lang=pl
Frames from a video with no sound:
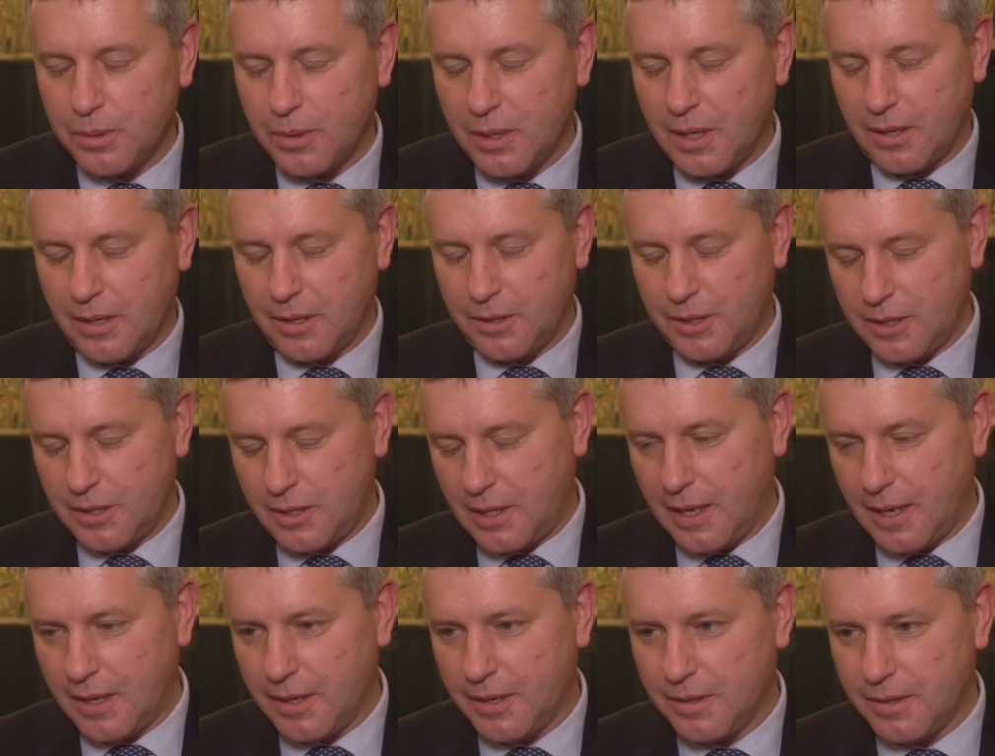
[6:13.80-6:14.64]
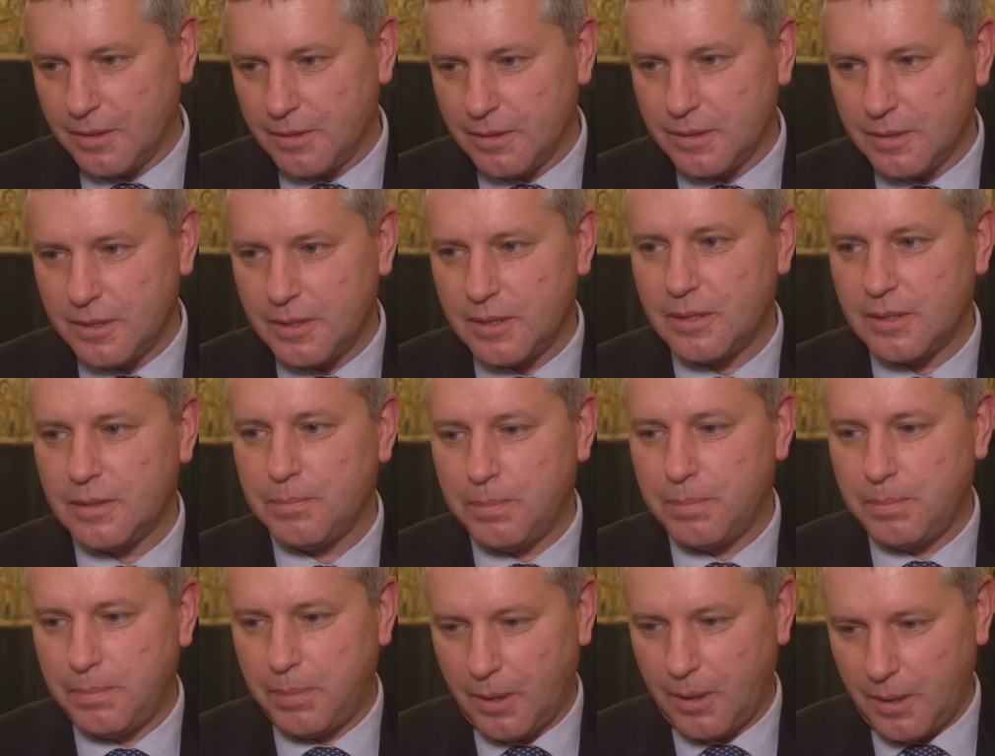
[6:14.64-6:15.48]
które korzystają z
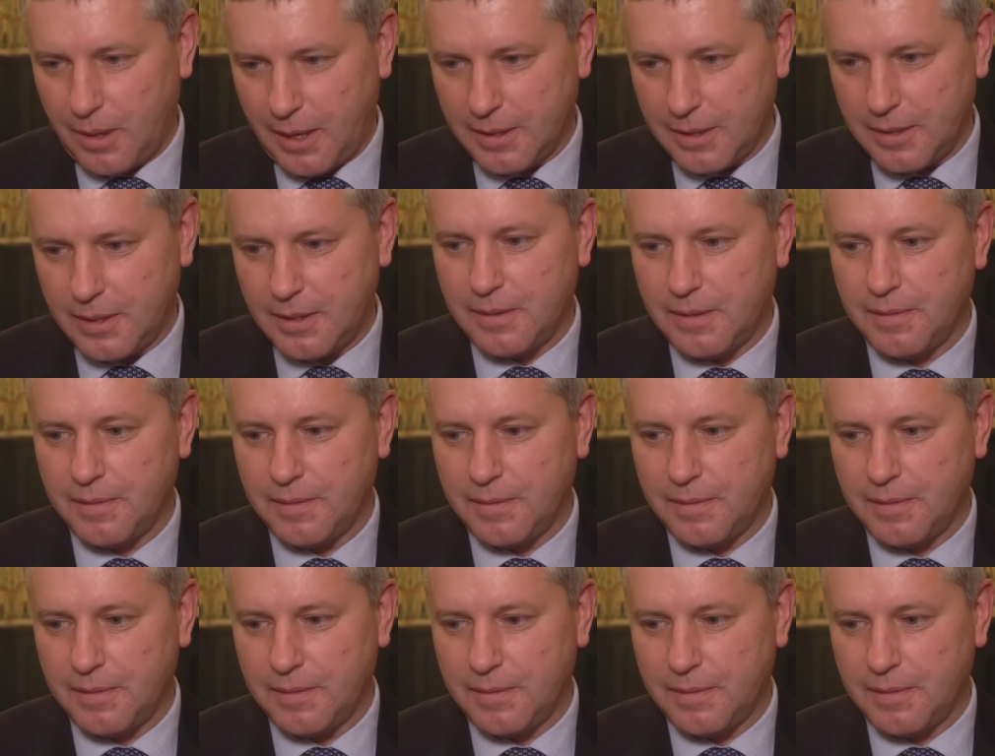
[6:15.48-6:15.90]
porad